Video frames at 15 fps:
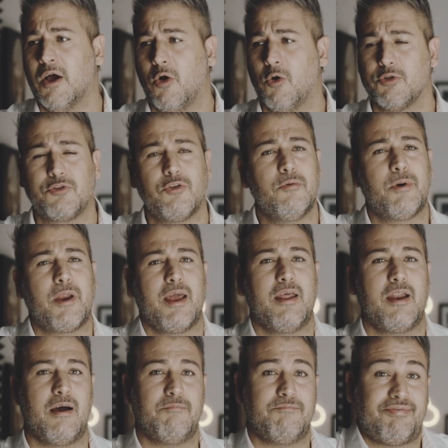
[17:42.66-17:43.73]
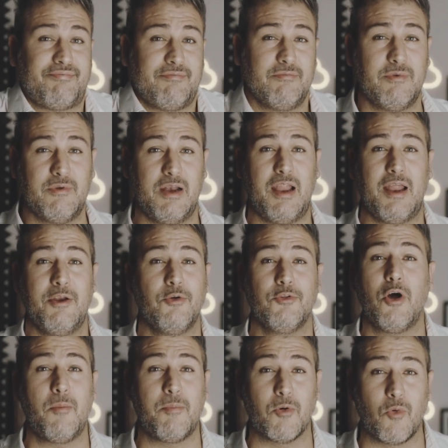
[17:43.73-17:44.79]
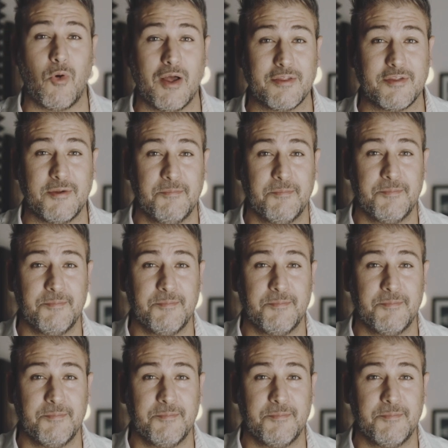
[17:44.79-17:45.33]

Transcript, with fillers: ottobre era... Pff, l'anno dopo quasi.